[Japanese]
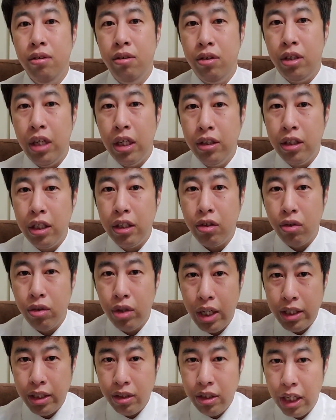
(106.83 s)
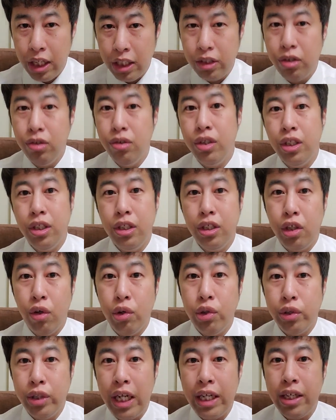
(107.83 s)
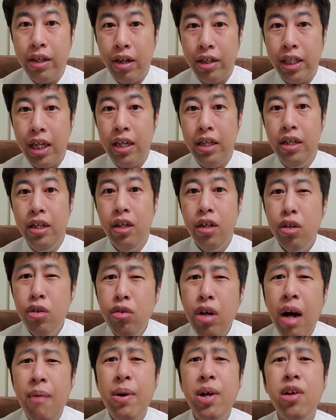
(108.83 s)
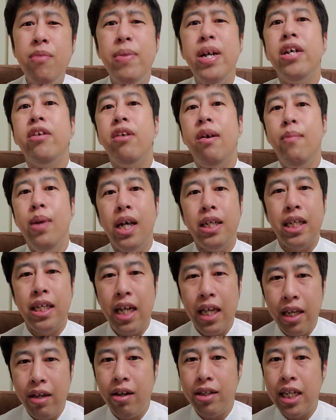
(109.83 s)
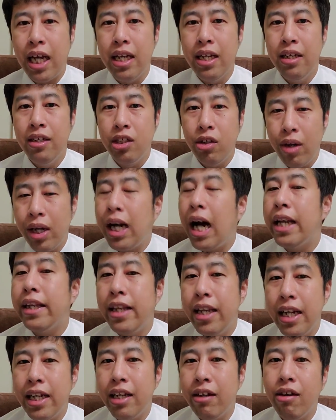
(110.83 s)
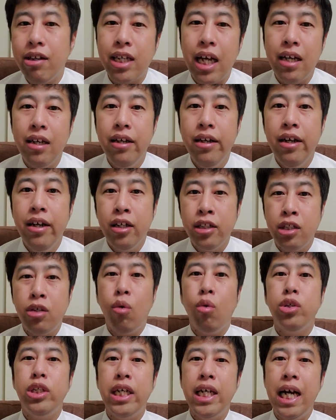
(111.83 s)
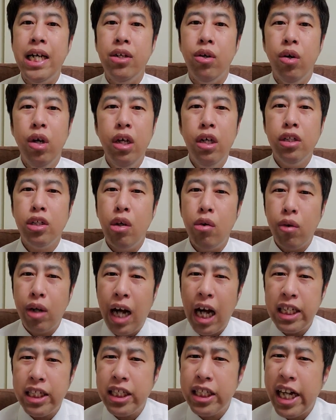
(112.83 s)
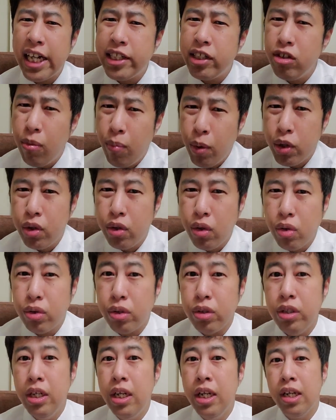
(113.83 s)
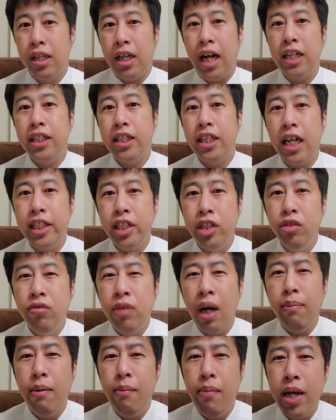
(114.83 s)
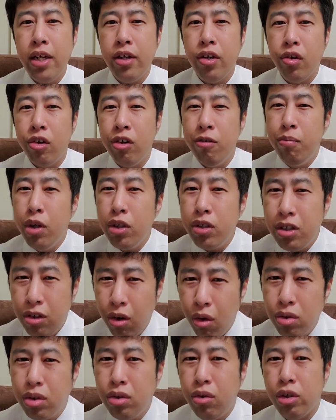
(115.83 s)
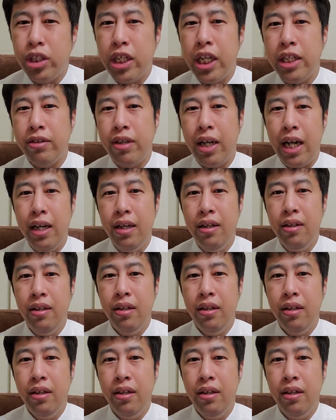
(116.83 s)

全然そのね、なんか通信教育でやってください。上辺の勉強は皆さんやってください。それは勝手にやってください。そこじゃないの。そのカチカチのもっと奥。カチカチ上辺勉強のもっと奥を教えていくから。